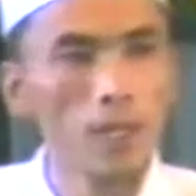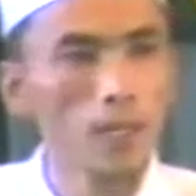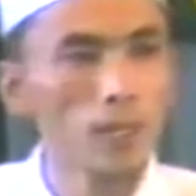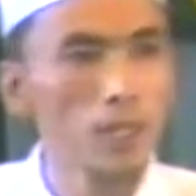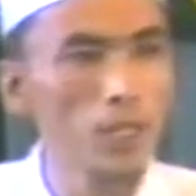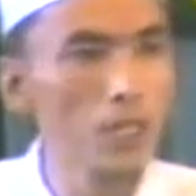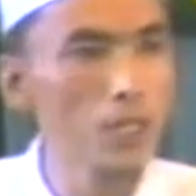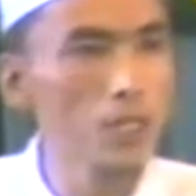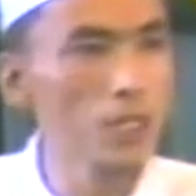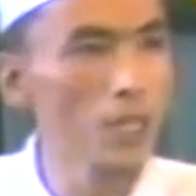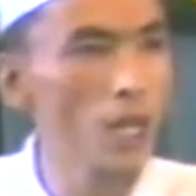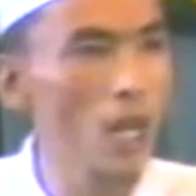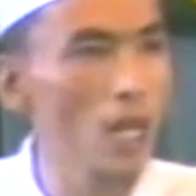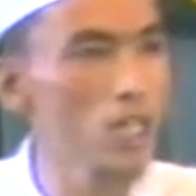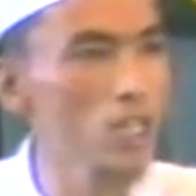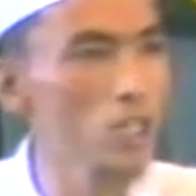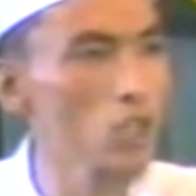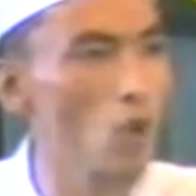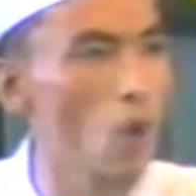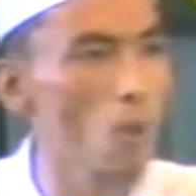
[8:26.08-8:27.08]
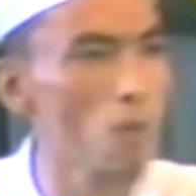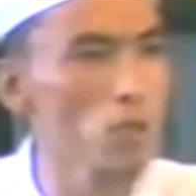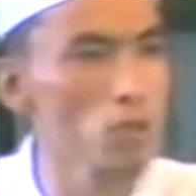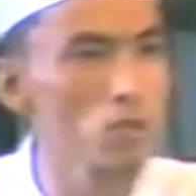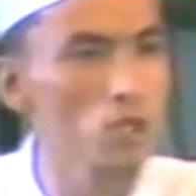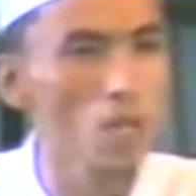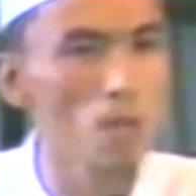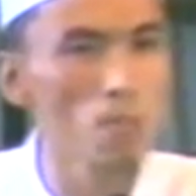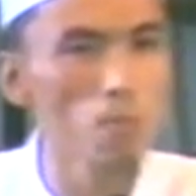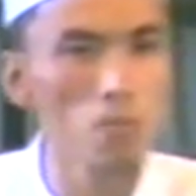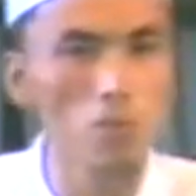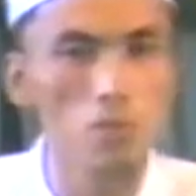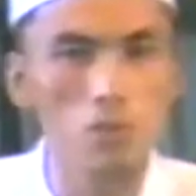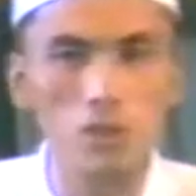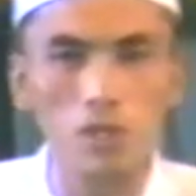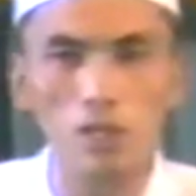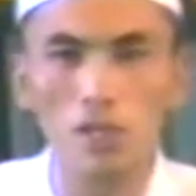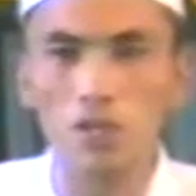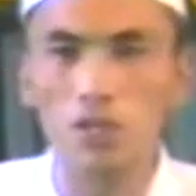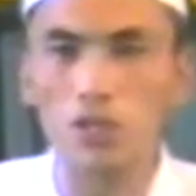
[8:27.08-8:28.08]
更遗憾的是，我们有些穆
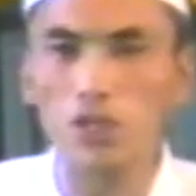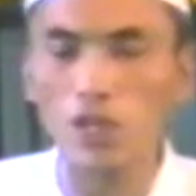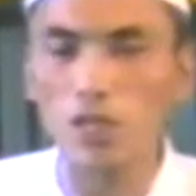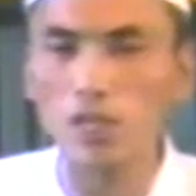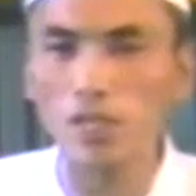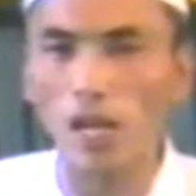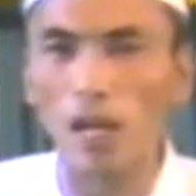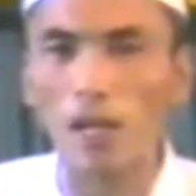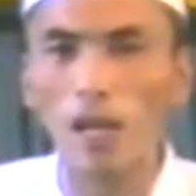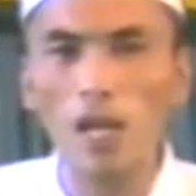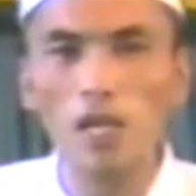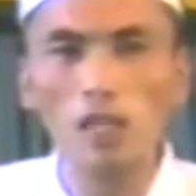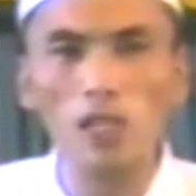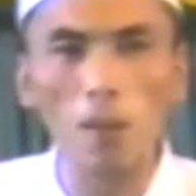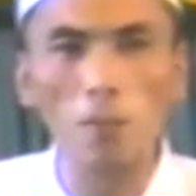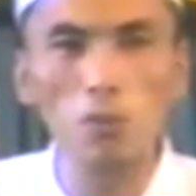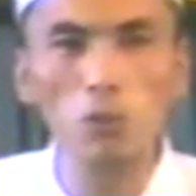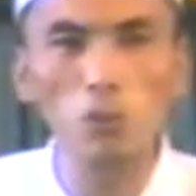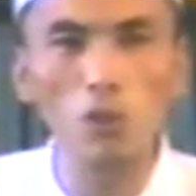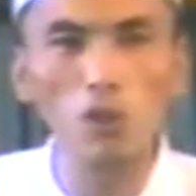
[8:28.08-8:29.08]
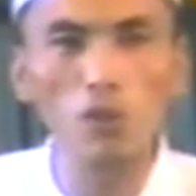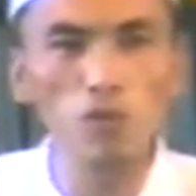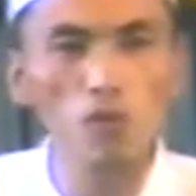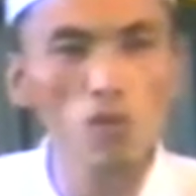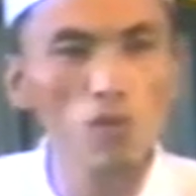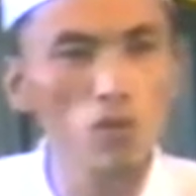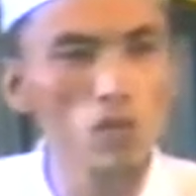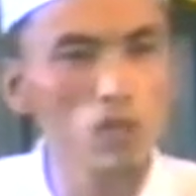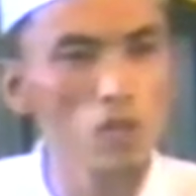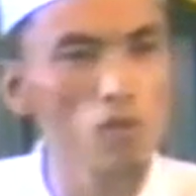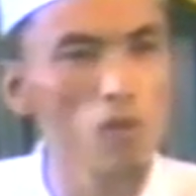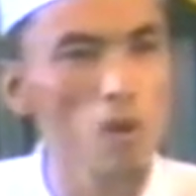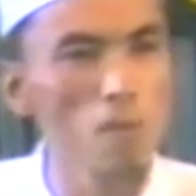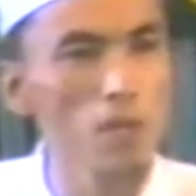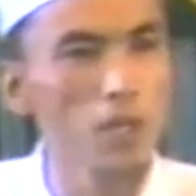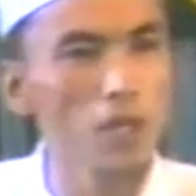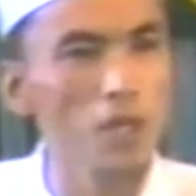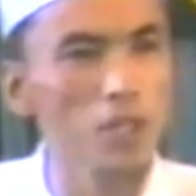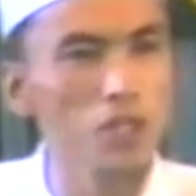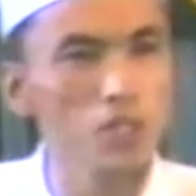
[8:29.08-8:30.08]
斯林青年，他们对物质文
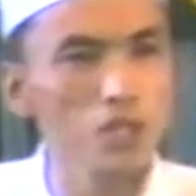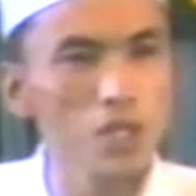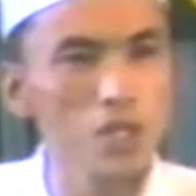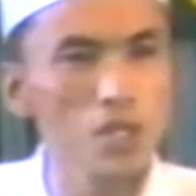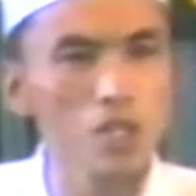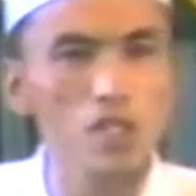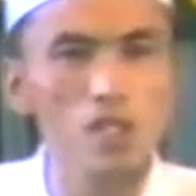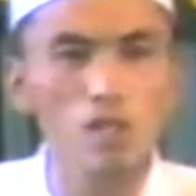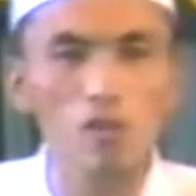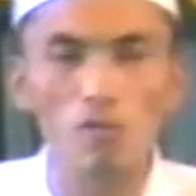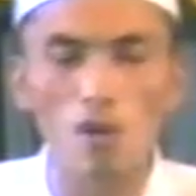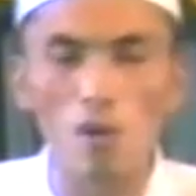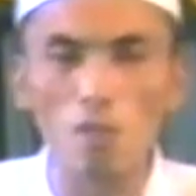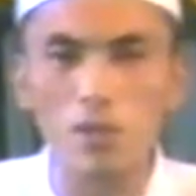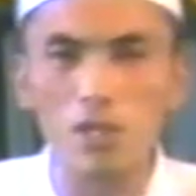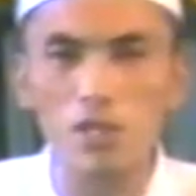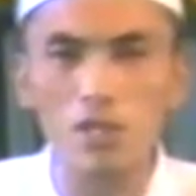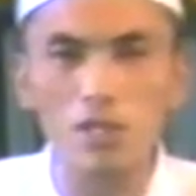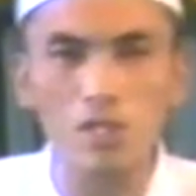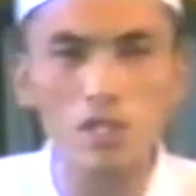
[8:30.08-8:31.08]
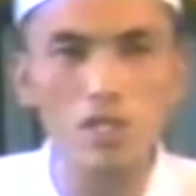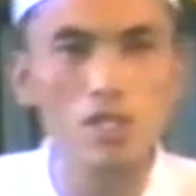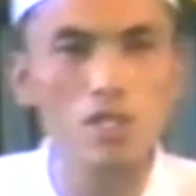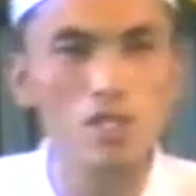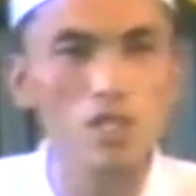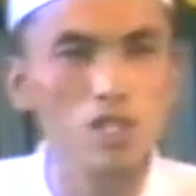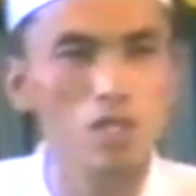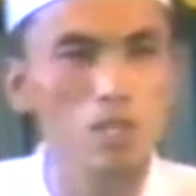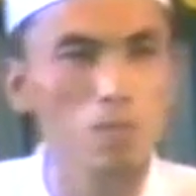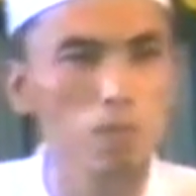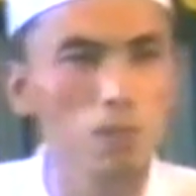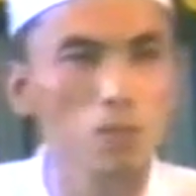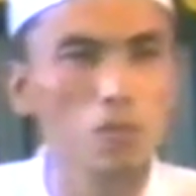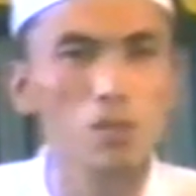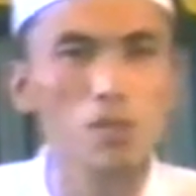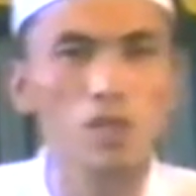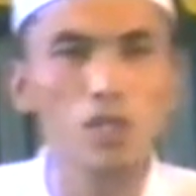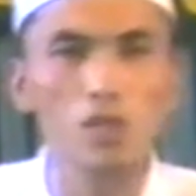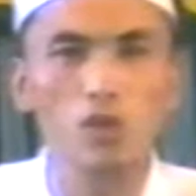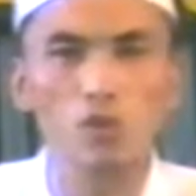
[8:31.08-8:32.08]
明和精神文明置之不
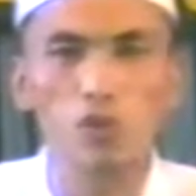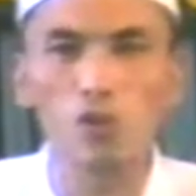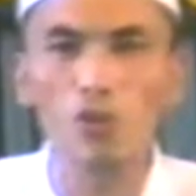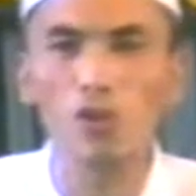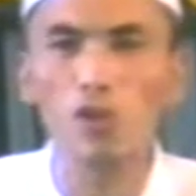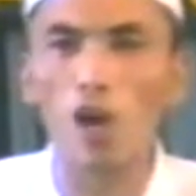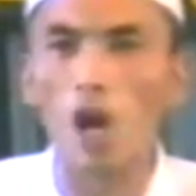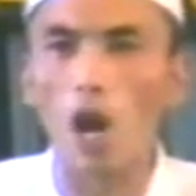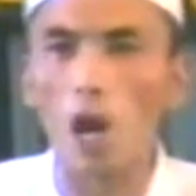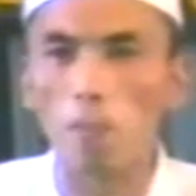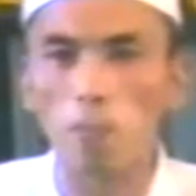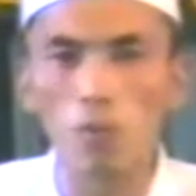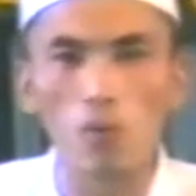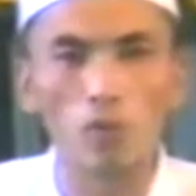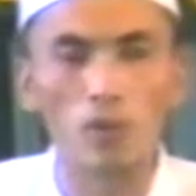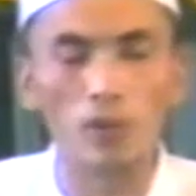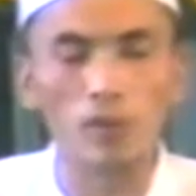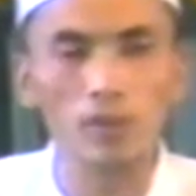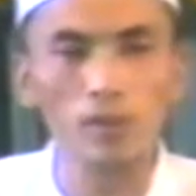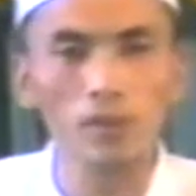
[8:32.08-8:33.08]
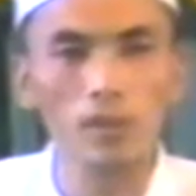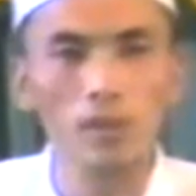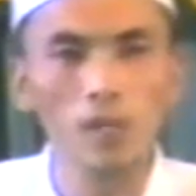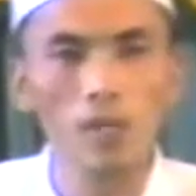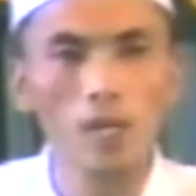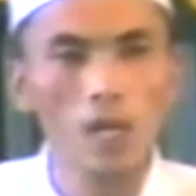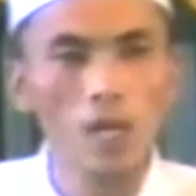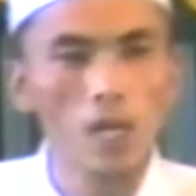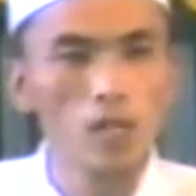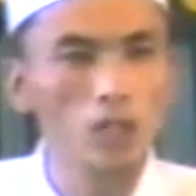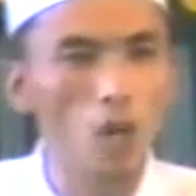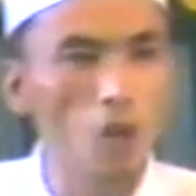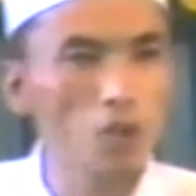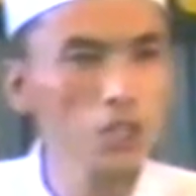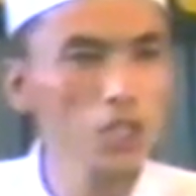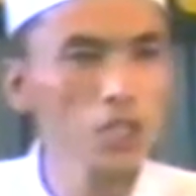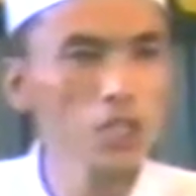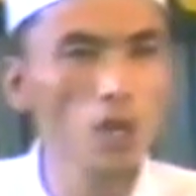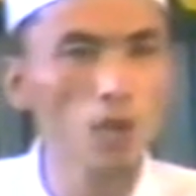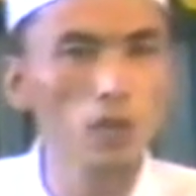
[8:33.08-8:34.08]
理、充耳不闻。到
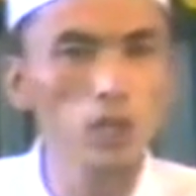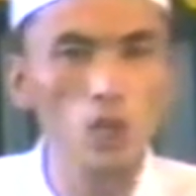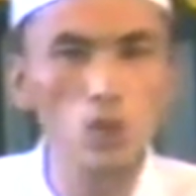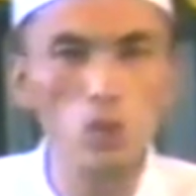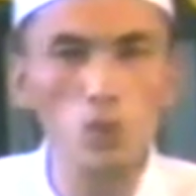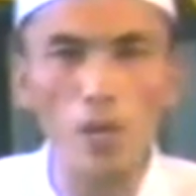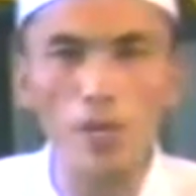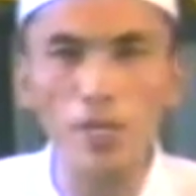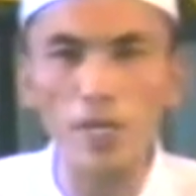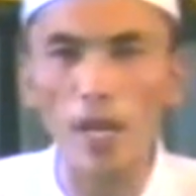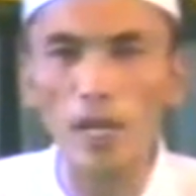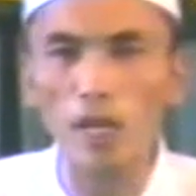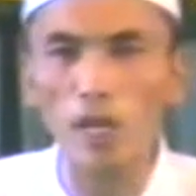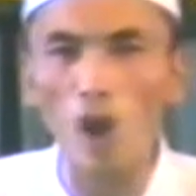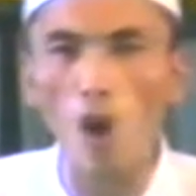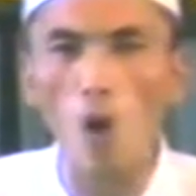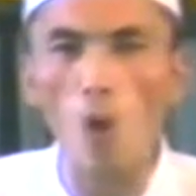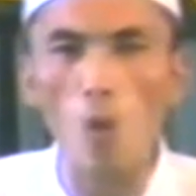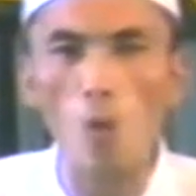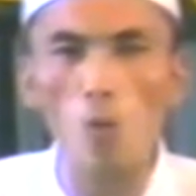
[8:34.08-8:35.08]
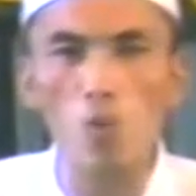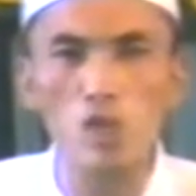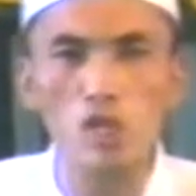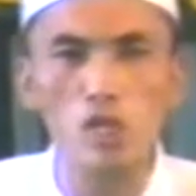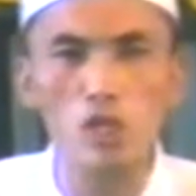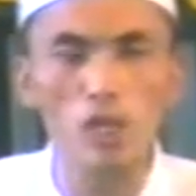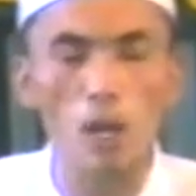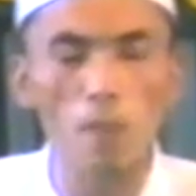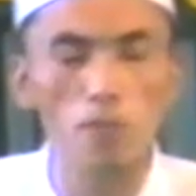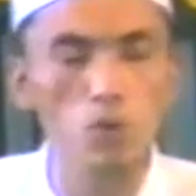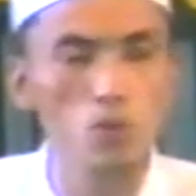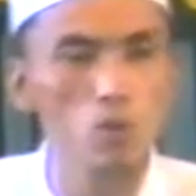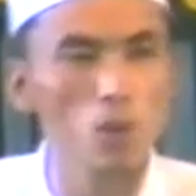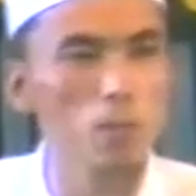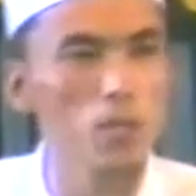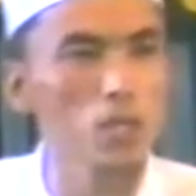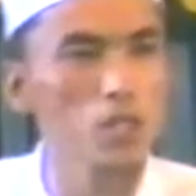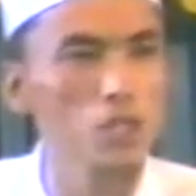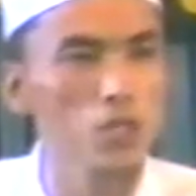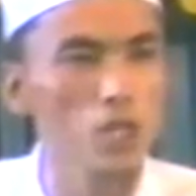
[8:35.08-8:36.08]
信仰的宣扬高呼时，他们却
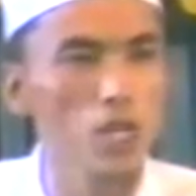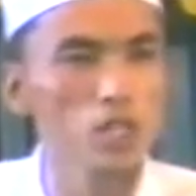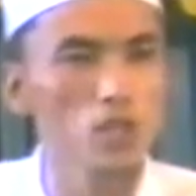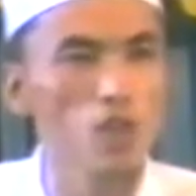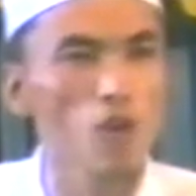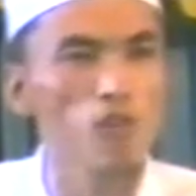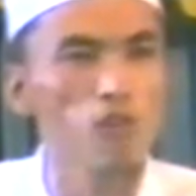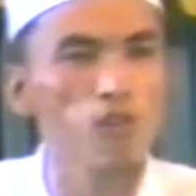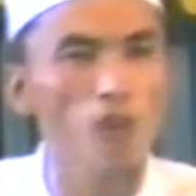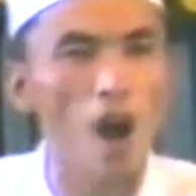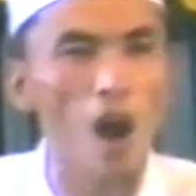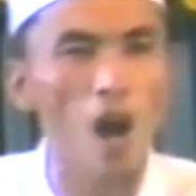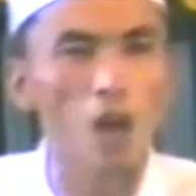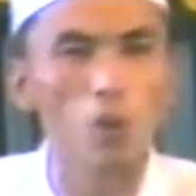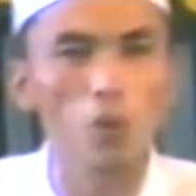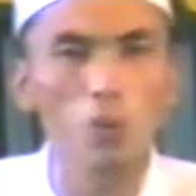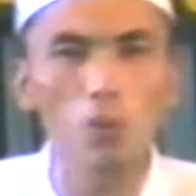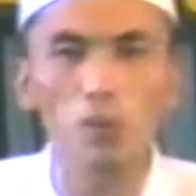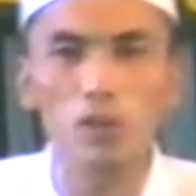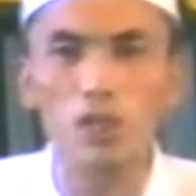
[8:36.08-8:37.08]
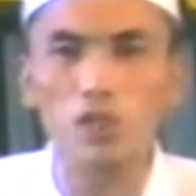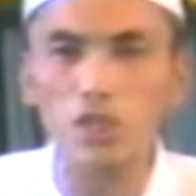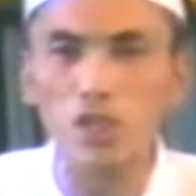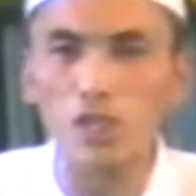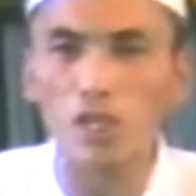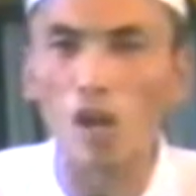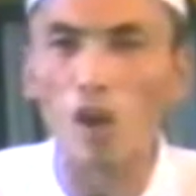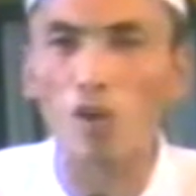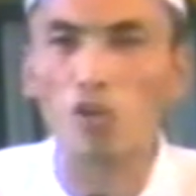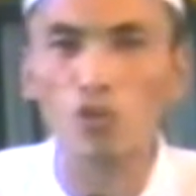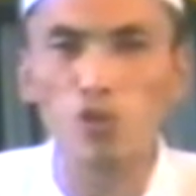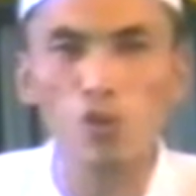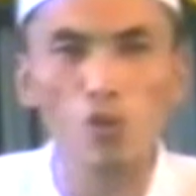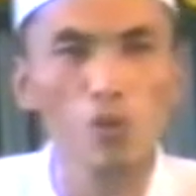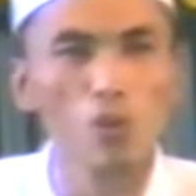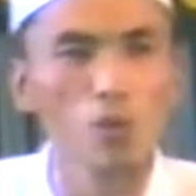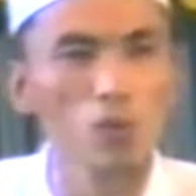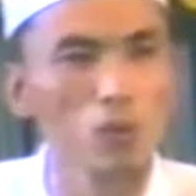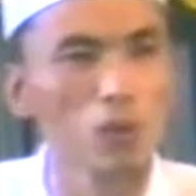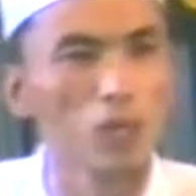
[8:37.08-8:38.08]
被邪教法轮功的伎俩
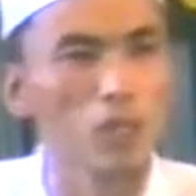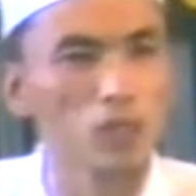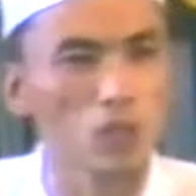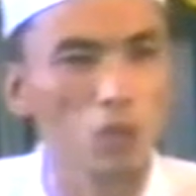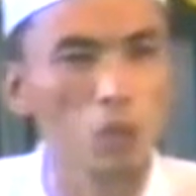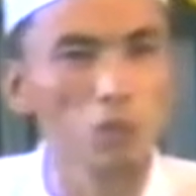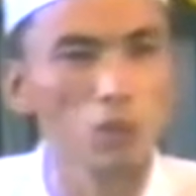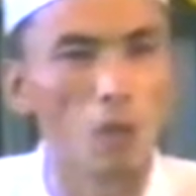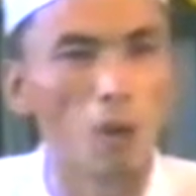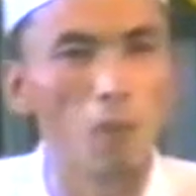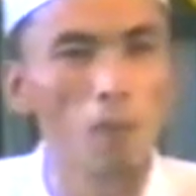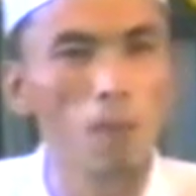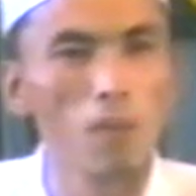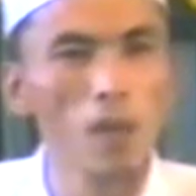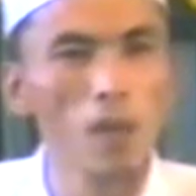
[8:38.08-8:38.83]
冲昏了头脑。